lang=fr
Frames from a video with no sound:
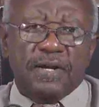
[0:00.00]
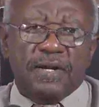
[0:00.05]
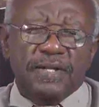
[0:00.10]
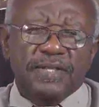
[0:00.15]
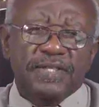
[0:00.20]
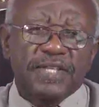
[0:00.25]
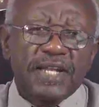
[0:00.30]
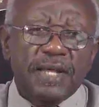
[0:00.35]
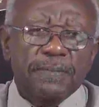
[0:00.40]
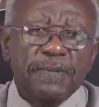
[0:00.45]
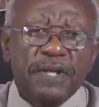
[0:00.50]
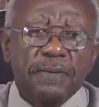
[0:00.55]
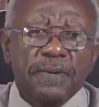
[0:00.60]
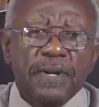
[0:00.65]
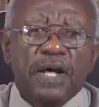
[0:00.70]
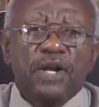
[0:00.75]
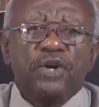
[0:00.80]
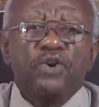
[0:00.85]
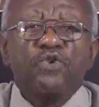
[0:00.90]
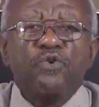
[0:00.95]
Dans la
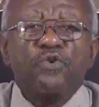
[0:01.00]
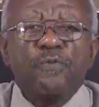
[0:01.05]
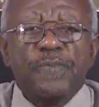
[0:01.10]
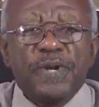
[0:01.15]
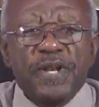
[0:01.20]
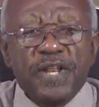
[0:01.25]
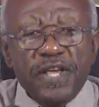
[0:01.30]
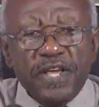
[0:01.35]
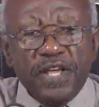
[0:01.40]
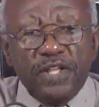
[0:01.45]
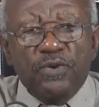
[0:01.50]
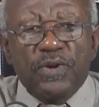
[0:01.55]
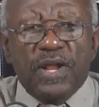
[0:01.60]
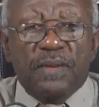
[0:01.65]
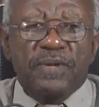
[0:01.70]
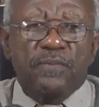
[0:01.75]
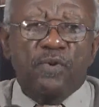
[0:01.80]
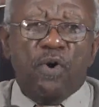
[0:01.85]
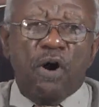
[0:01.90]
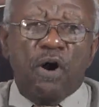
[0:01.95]
Bible, l'oubli de la
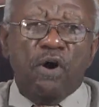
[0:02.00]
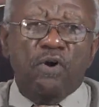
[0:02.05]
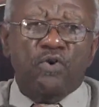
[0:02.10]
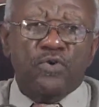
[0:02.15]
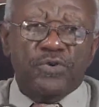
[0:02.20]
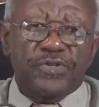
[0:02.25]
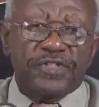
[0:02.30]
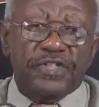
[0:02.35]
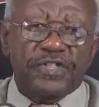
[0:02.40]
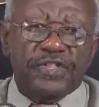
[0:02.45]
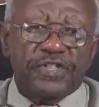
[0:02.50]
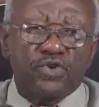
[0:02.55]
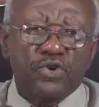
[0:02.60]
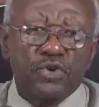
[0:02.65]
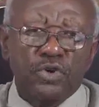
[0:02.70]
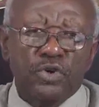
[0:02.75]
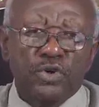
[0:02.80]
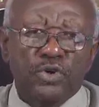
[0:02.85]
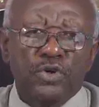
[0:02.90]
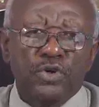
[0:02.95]
mémoire
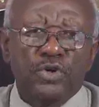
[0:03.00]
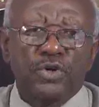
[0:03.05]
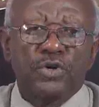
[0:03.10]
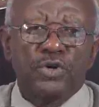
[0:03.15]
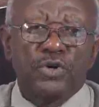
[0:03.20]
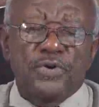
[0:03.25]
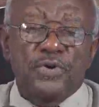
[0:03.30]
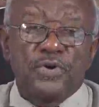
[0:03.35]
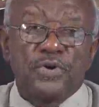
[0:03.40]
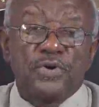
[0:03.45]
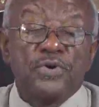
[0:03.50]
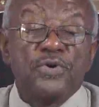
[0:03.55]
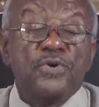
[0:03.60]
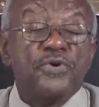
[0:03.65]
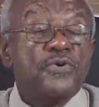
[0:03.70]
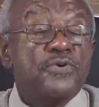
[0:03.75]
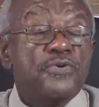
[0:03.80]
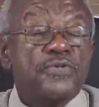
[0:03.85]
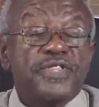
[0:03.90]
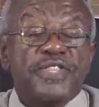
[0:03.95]
constitue
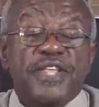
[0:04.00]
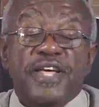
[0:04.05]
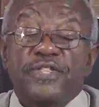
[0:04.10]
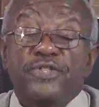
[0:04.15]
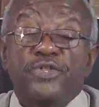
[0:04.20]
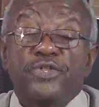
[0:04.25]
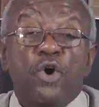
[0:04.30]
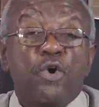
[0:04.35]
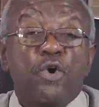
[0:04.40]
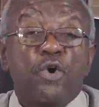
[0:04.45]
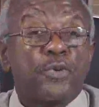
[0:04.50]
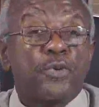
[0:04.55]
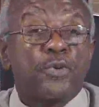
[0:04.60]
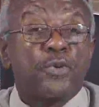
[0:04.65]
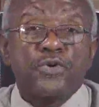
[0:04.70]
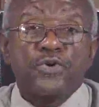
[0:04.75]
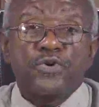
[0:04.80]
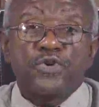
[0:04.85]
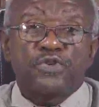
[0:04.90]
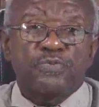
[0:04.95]
l'une des
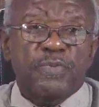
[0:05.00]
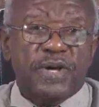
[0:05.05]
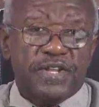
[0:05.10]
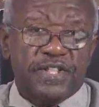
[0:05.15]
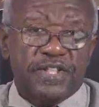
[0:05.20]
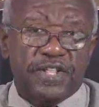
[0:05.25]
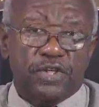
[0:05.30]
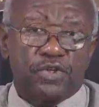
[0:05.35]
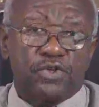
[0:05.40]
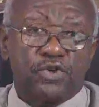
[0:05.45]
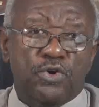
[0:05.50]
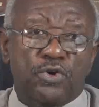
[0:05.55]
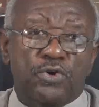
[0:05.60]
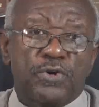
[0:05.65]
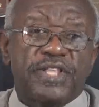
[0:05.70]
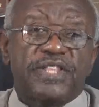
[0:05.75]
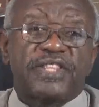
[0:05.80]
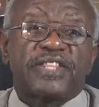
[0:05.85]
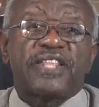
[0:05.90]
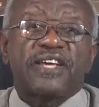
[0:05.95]
nombreuses malédictions que
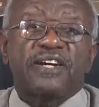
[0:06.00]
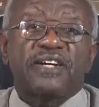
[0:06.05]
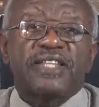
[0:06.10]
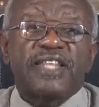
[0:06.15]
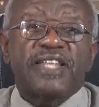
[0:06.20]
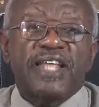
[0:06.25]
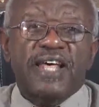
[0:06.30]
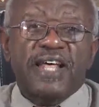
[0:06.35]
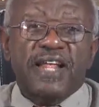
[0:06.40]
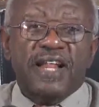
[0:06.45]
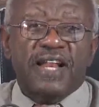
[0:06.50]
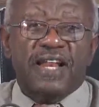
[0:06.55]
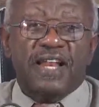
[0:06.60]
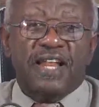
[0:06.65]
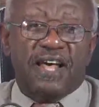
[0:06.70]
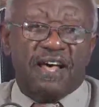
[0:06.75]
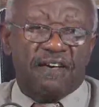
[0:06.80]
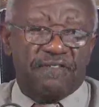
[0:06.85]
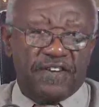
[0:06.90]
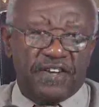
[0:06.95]
l'Éternel
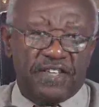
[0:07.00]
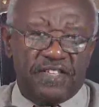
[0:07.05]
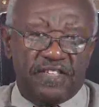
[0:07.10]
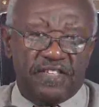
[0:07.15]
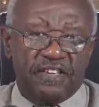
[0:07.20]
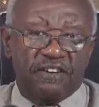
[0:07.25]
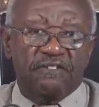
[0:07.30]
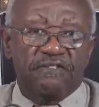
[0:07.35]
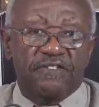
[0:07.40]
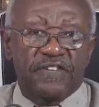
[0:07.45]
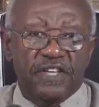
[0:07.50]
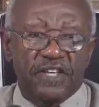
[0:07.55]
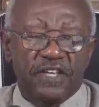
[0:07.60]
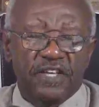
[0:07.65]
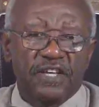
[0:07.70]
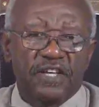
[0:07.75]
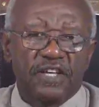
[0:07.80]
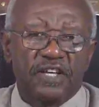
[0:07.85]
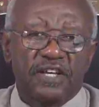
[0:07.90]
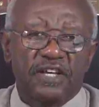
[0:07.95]
avait réservées
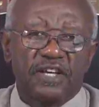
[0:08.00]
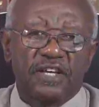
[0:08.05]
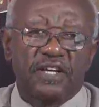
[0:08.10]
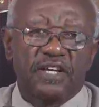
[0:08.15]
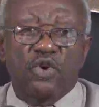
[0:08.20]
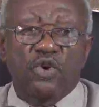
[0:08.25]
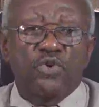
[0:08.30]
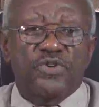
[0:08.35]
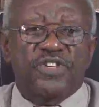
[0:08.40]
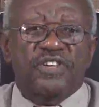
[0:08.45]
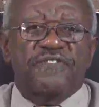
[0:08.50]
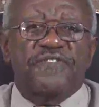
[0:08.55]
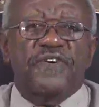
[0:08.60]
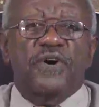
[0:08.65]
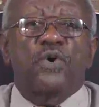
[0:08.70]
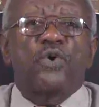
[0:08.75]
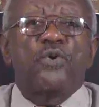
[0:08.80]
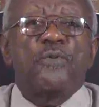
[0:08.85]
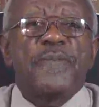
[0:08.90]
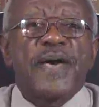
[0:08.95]
aux enfants
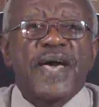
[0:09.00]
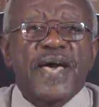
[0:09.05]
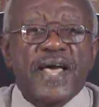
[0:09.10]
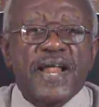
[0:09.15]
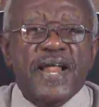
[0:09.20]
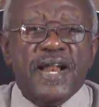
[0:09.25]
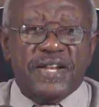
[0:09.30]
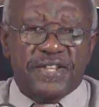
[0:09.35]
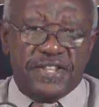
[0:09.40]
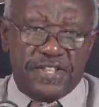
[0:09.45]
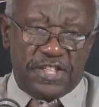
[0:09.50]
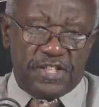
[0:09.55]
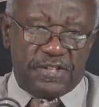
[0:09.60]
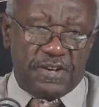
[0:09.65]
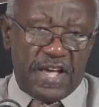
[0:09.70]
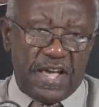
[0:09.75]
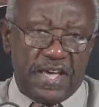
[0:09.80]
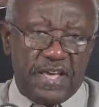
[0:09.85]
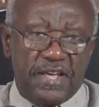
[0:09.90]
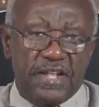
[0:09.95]
rebelles
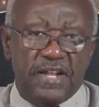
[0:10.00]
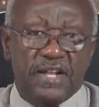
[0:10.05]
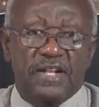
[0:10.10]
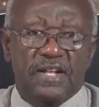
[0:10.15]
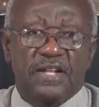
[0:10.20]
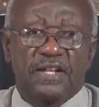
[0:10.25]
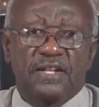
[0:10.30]
d'Israël,